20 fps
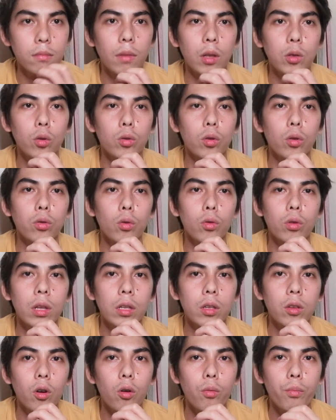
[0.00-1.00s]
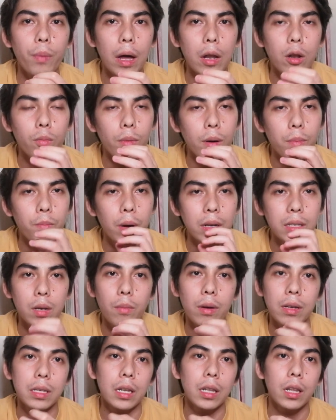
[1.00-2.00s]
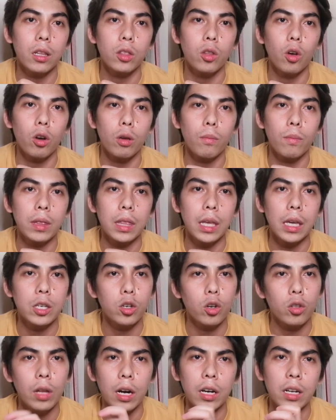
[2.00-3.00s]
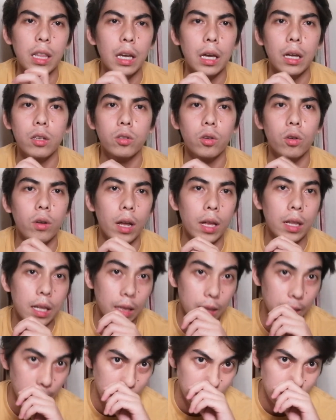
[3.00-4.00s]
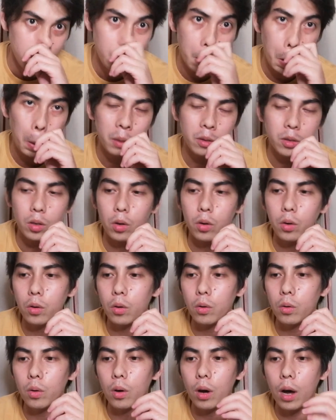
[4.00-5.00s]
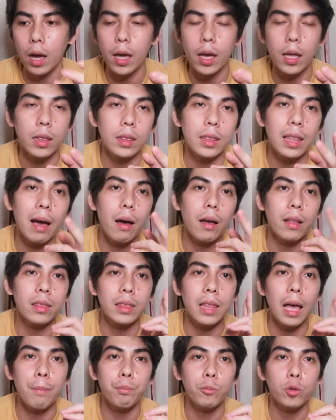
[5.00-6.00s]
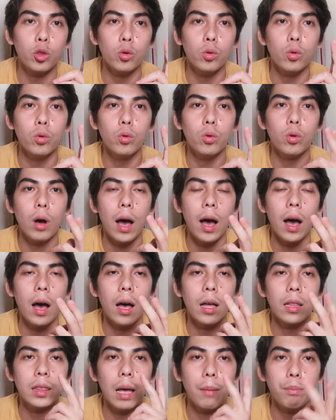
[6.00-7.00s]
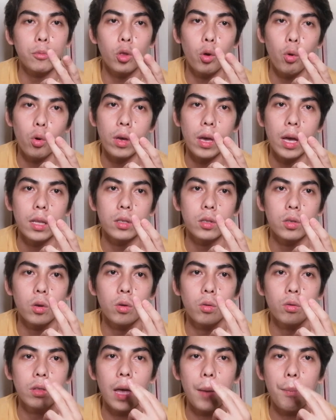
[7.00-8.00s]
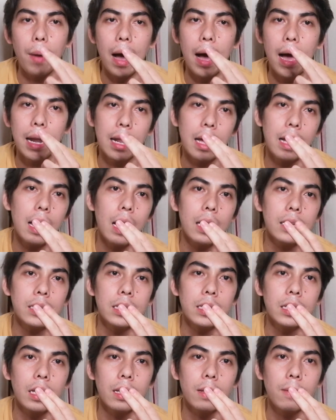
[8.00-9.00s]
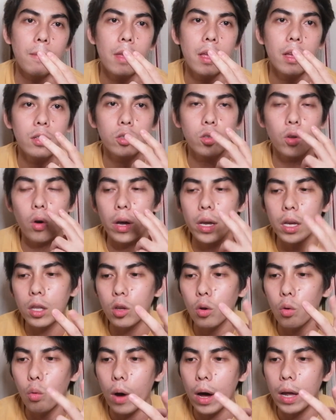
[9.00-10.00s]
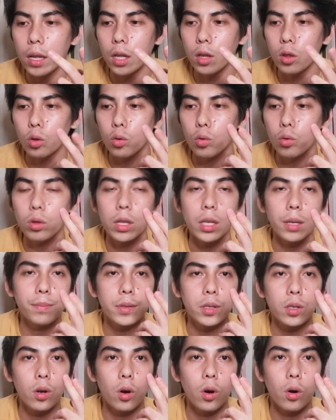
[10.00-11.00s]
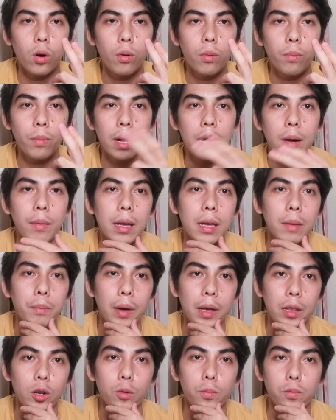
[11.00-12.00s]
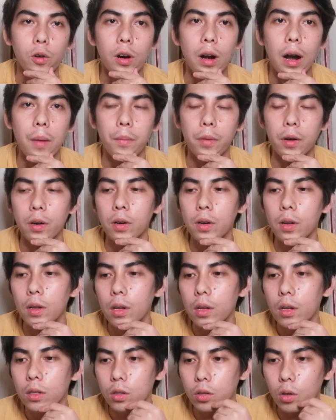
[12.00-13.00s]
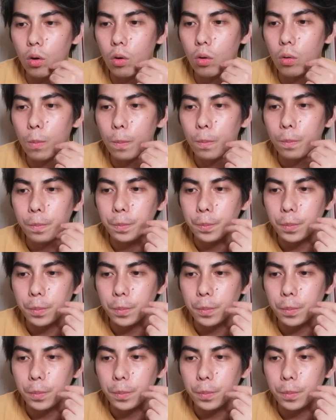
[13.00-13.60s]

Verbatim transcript: matututunan niyo kung paano magbasa-basa ng documentation, articles, or anything. So, ayan, top, ah, top 2, uh, top 2 ko yan. So, napakalaga kasi niyan. So, ayan yung 1 and 2 tips ko para maging better programmer. So,